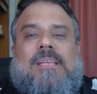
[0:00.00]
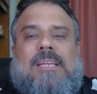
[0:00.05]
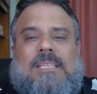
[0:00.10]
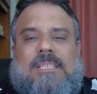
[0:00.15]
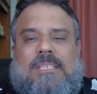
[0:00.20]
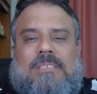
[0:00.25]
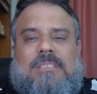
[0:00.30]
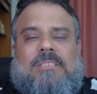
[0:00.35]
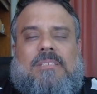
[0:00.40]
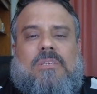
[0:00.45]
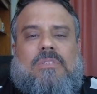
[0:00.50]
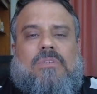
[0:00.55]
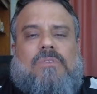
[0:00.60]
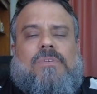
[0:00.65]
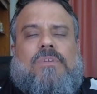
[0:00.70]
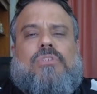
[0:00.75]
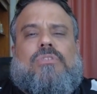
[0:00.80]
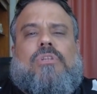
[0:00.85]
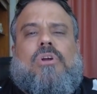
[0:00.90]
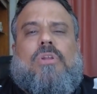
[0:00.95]
Na descrição
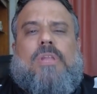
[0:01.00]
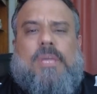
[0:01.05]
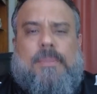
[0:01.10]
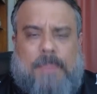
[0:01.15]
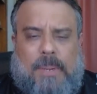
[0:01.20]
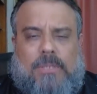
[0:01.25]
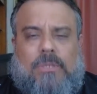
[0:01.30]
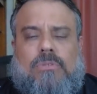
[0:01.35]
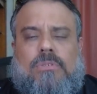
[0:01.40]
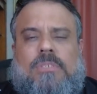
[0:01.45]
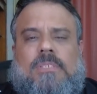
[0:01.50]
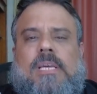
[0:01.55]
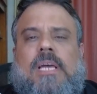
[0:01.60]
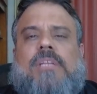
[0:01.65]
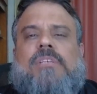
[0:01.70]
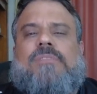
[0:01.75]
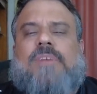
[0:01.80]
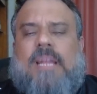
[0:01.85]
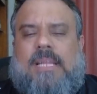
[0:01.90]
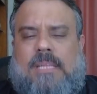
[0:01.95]
do vídeo tem um link para todos
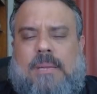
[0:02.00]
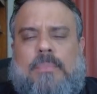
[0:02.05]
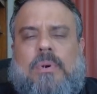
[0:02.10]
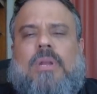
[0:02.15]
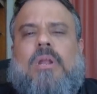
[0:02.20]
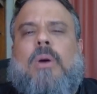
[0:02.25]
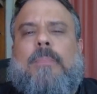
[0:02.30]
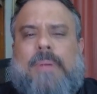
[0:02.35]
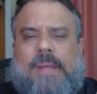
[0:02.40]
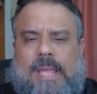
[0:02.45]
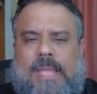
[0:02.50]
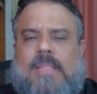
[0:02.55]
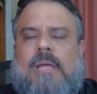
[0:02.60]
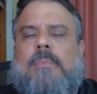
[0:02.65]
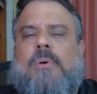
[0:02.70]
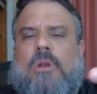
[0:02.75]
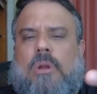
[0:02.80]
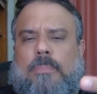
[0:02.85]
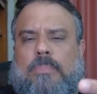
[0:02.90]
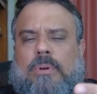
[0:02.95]
eles, vai lá dar moral para quem
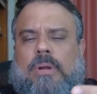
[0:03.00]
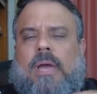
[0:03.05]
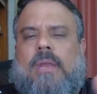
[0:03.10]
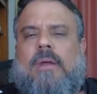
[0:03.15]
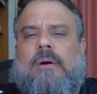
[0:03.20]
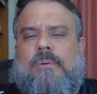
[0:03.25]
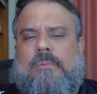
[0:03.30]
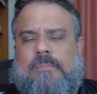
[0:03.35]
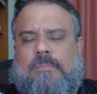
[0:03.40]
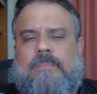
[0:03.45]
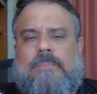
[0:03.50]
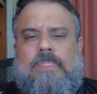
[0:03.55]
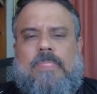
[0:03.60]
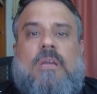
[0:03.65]
dá moral pro canal.